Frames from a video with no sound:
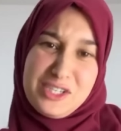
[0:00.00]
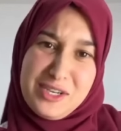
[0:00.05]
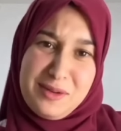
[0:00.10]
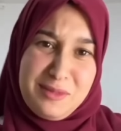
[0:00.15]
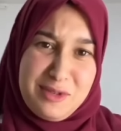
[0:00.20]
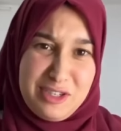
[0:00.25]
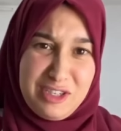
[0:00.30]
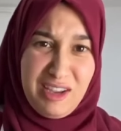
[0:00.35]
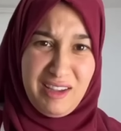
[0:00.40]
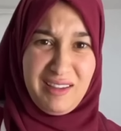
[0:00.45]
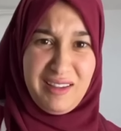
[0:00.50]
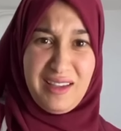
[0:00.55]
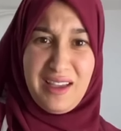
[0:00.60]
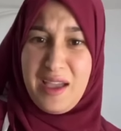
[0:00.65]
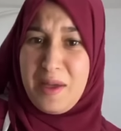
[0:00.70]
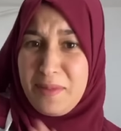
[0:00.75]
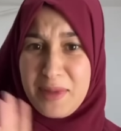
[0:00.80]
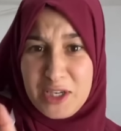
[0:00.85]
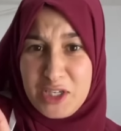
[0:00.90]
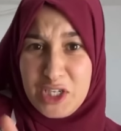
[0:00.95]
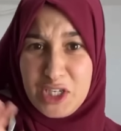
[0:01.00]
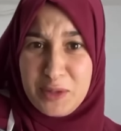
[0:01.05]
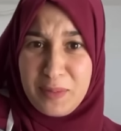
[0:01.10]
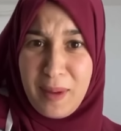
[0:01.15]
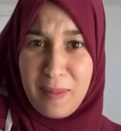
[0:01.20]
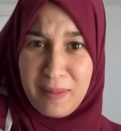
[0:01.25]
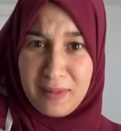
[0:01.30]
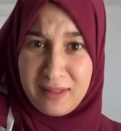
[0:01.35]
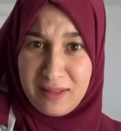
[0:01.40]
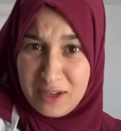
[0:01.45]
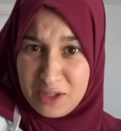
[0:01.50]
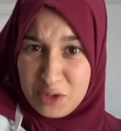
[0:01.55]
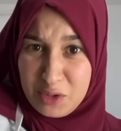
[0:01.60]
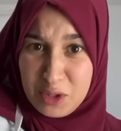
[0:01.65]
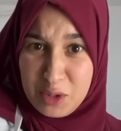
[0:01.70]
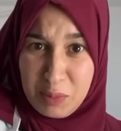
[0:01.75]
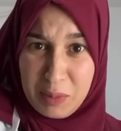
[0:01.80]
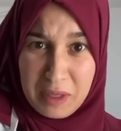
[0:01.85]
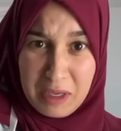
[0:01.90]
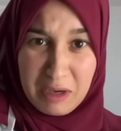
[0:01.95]
نمشي ماشي شباب الثلج
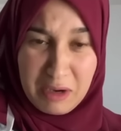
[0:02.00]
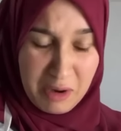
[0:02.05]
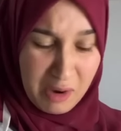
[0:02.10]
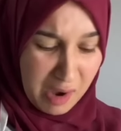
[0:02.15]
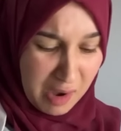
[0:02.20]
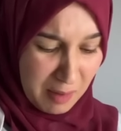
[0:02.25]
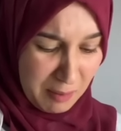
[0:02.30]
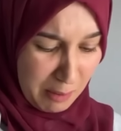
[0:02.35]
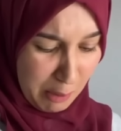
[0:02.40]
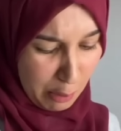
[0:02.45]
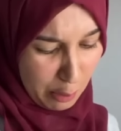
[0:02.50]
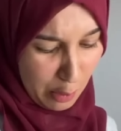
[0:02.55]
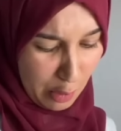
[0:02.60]
واش بيكم